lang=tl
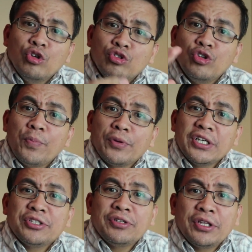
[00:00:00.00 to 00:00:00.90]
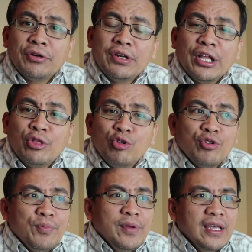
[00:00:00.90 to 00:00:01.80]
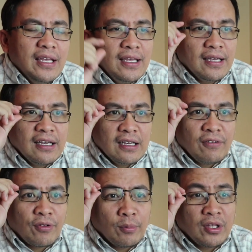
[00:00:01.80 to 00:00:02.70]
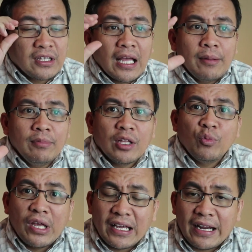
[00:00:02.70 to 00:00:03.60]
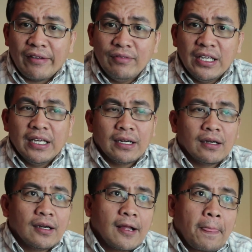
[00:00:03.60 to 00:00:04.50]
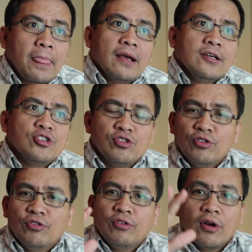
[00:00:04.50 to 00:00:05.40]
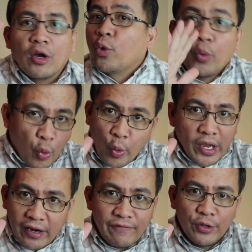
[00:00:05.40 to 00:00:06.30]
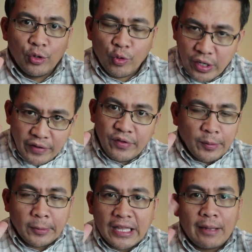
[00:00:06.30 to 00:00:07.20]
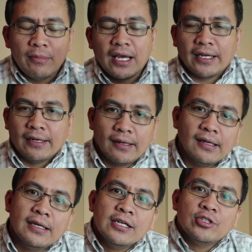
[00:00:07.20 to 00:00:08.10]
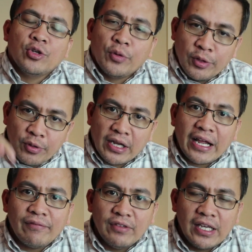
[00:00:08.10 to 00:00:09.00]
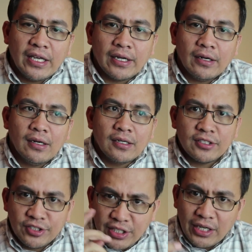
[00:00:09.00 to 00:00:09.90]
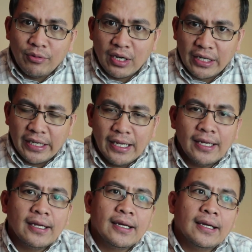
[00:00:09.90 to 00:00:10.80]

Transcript: So, yung proseso na yon it took me from the time that we arrived here. So, quick review. Quick review of the timeline. So, when we arrived here, January,